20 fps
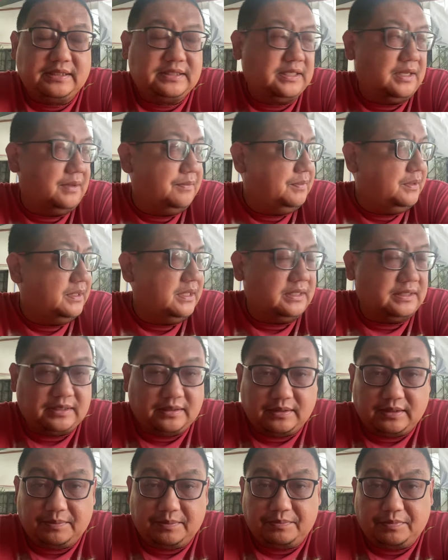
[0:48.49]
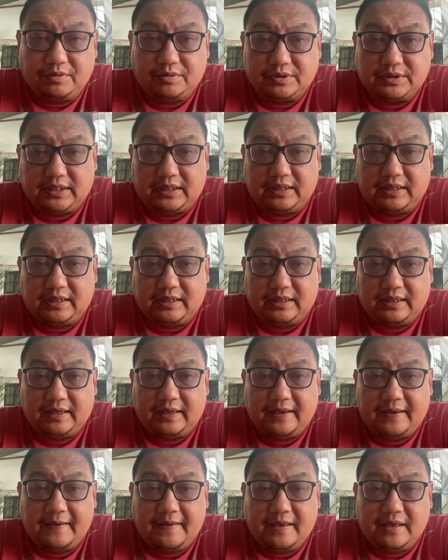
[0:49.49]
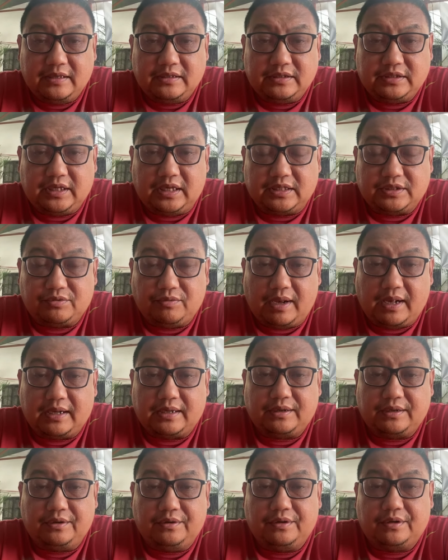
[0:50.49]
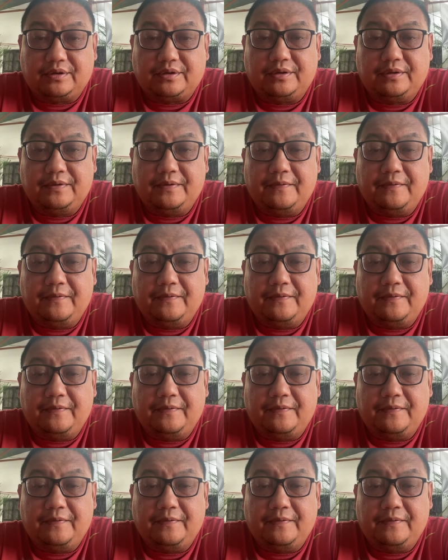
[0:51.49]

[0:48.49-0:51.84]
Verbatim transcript: Siyempre nandiyan din po si GS Warrior.